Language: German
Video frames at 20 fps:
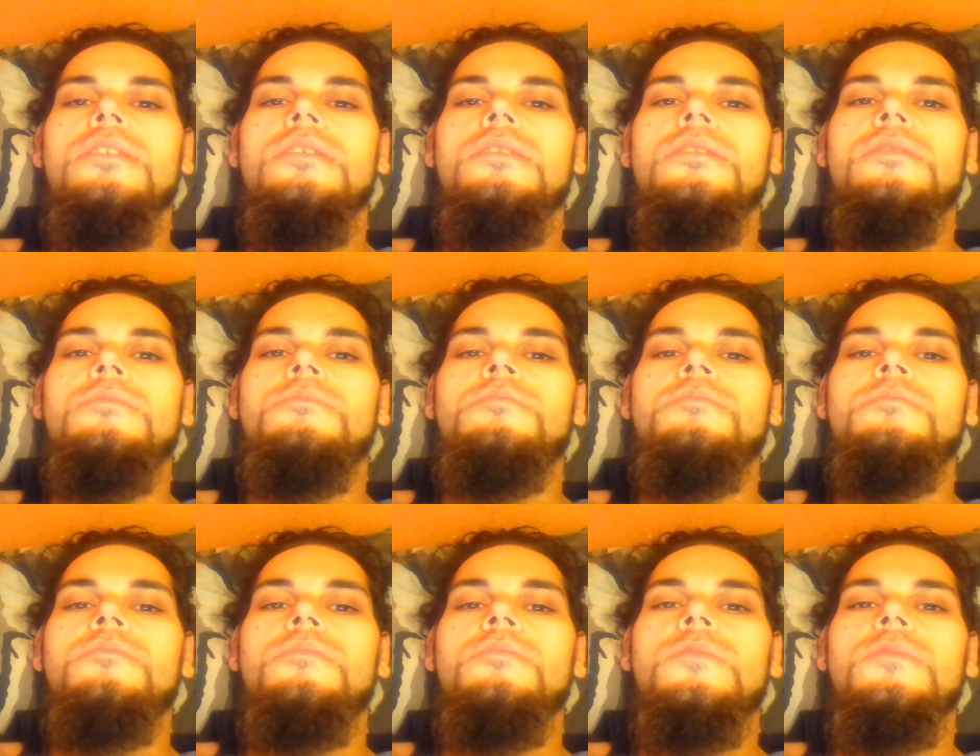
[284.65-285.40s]
wie das
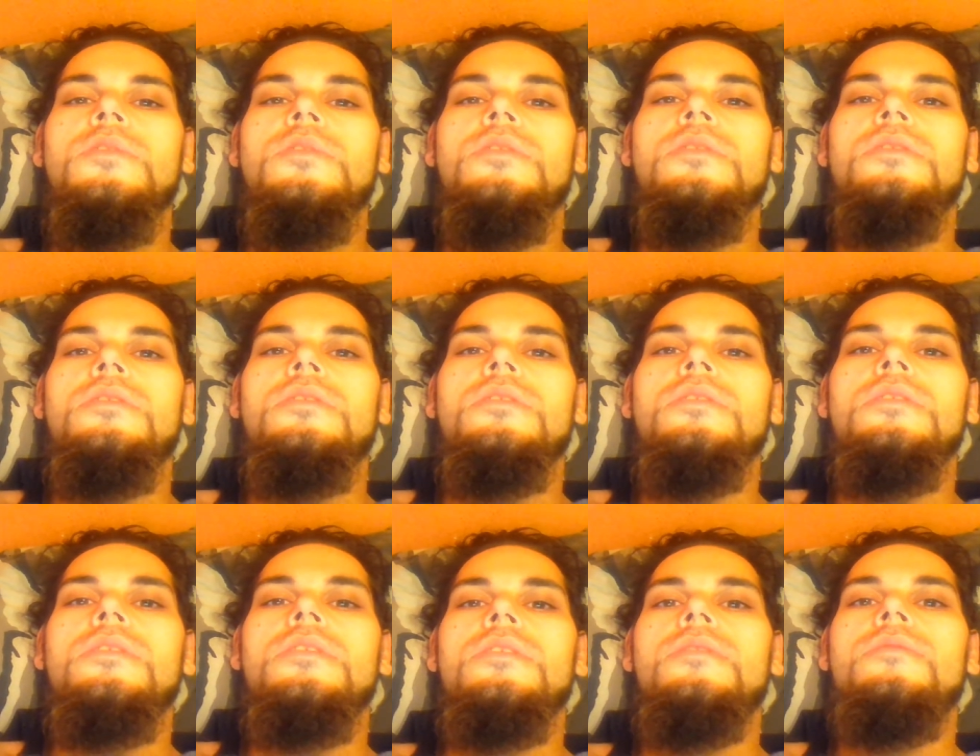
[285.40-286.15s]
jetzt weiter aussehen wird,
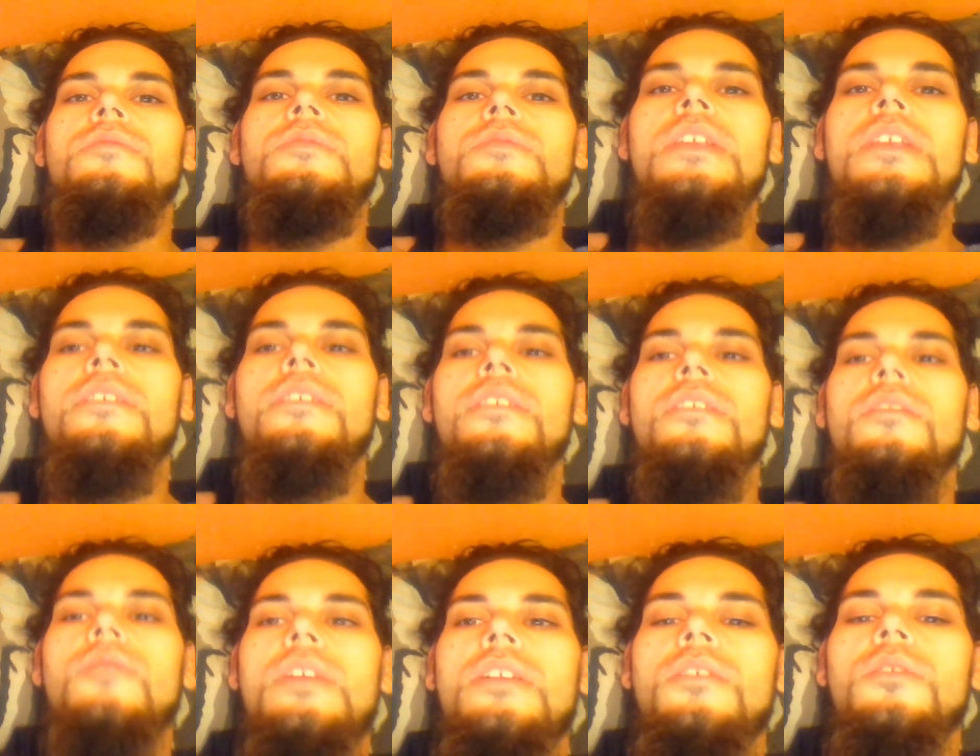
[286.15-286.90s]
also
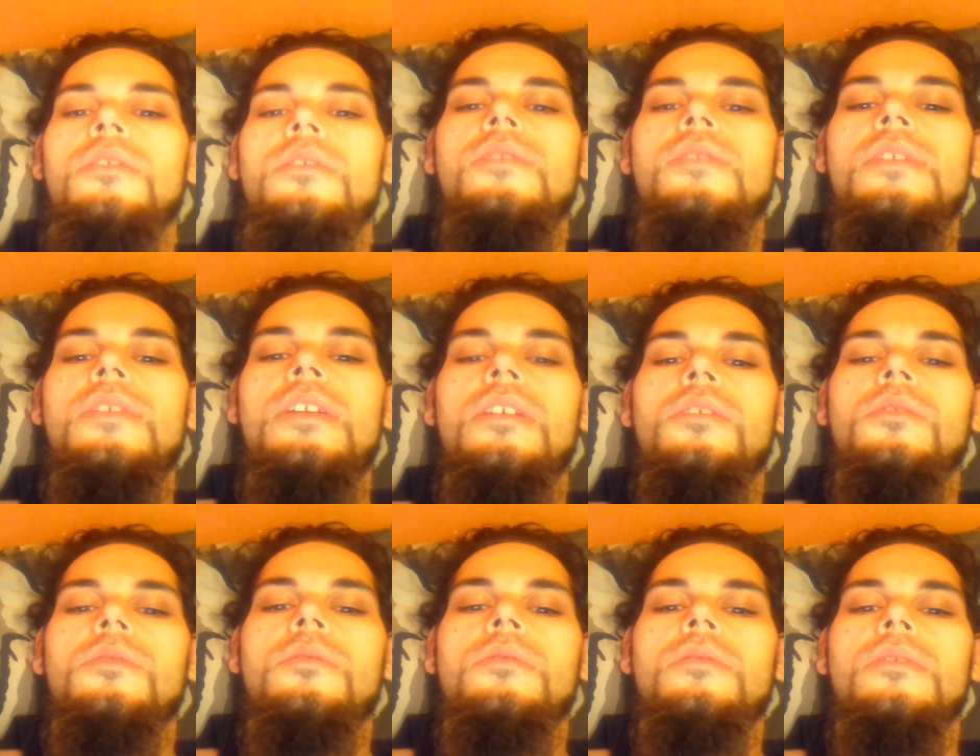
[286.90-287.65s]
ähm, ich habe auch
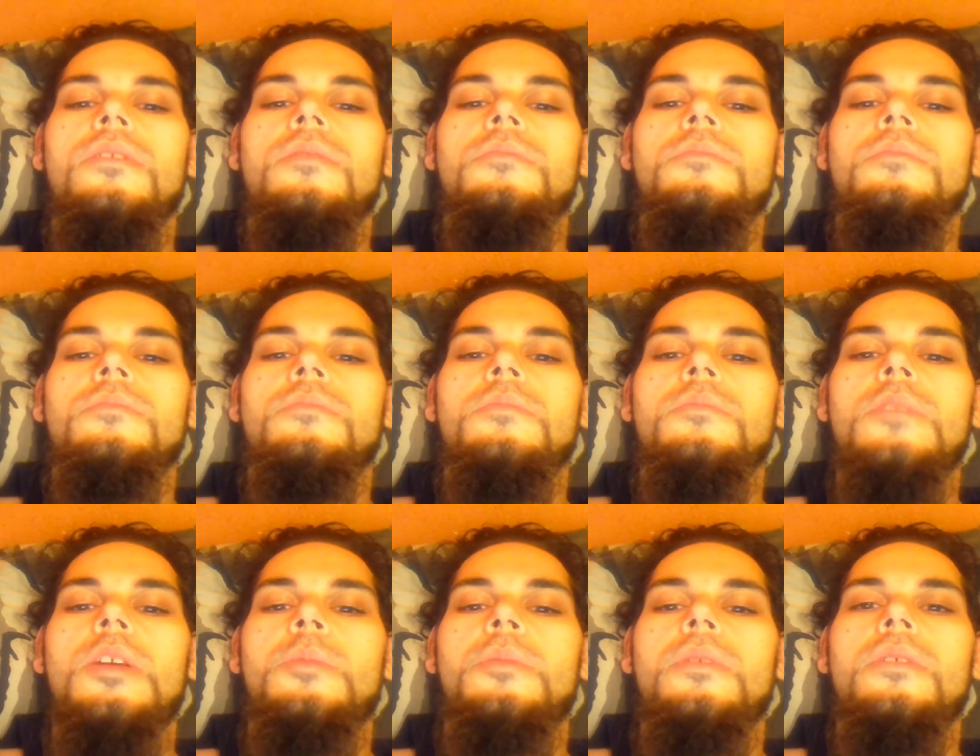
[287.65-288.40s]
eine kleine
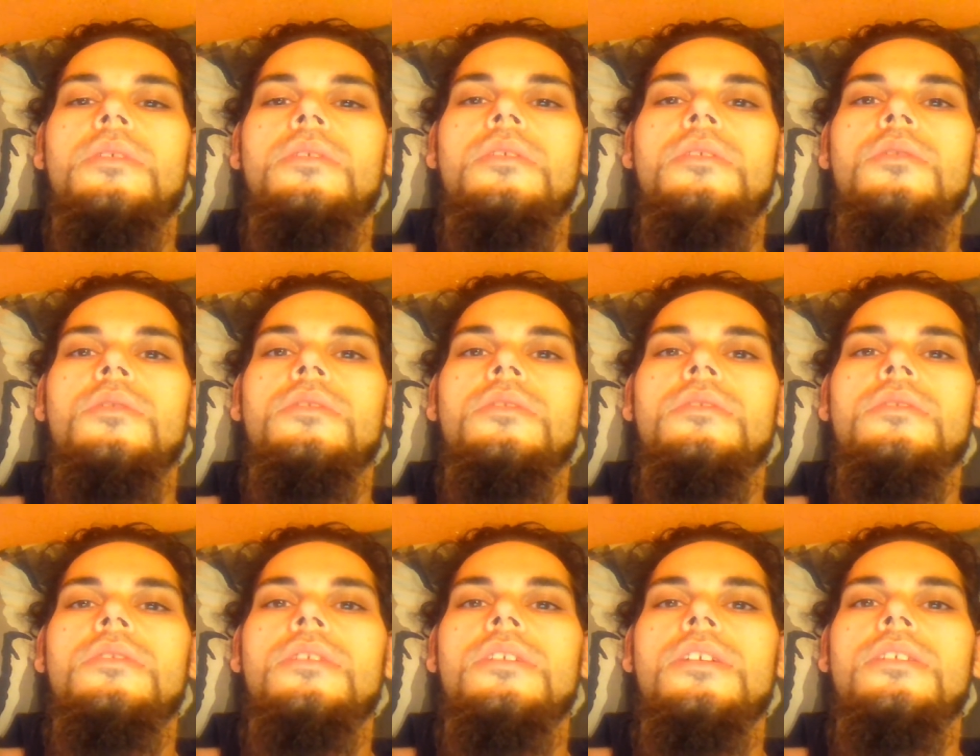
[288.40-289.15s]
Kritik bekommen, sag ich mal so in
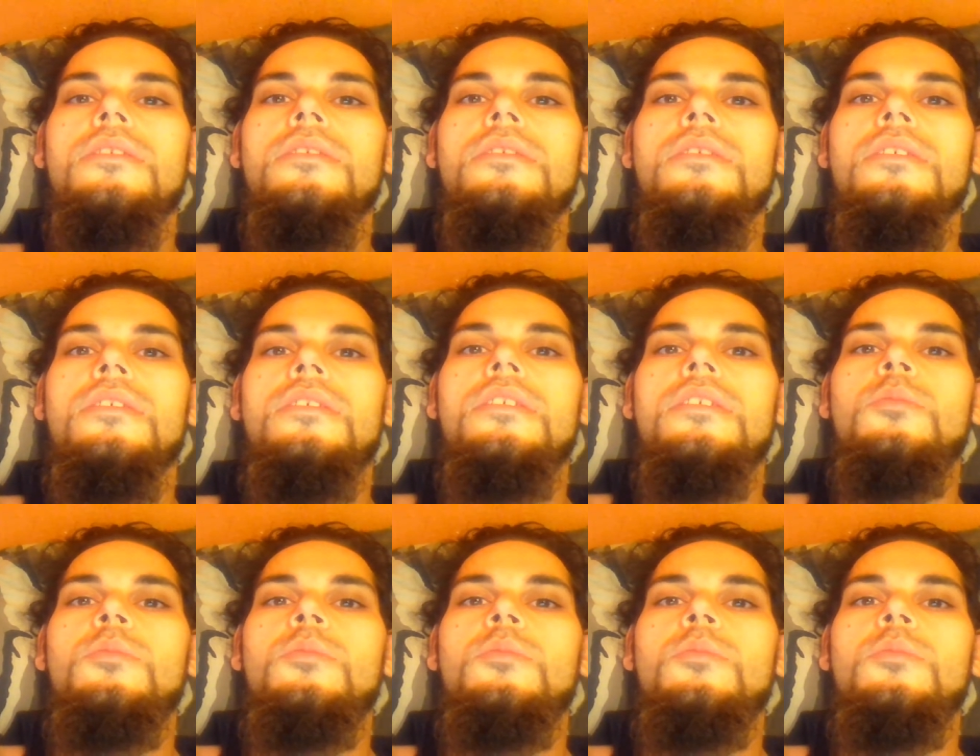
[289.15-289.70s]
Anführungszeichen.